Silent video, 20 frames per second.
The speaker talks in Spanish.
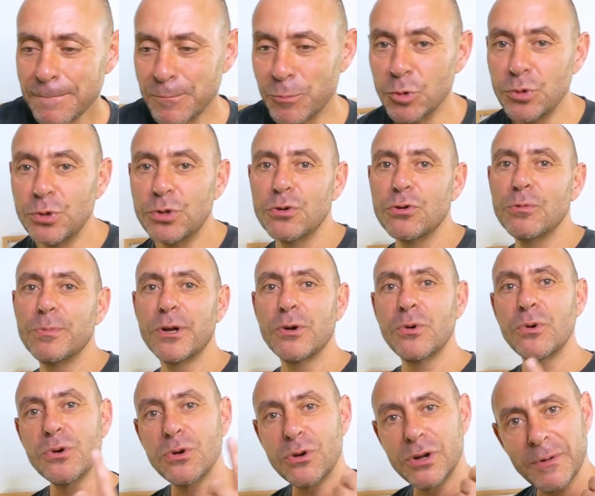punto número
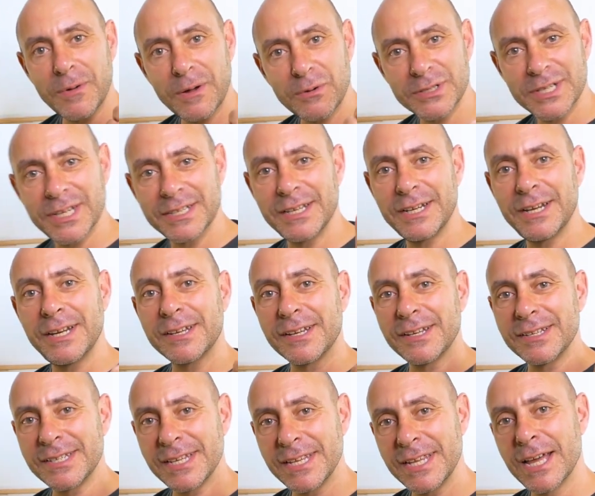uno, le vamos a tener
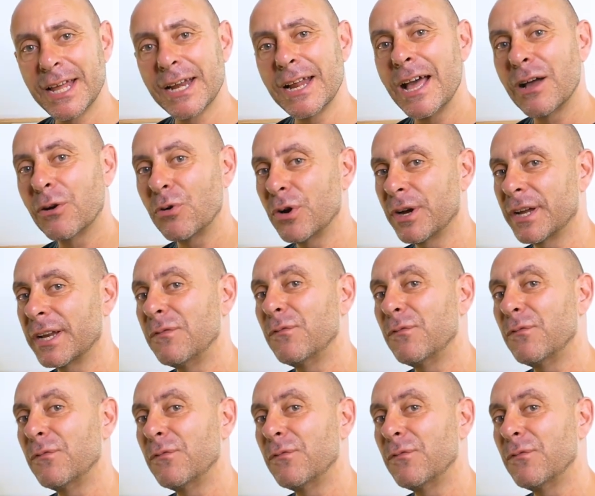que enseñar a coger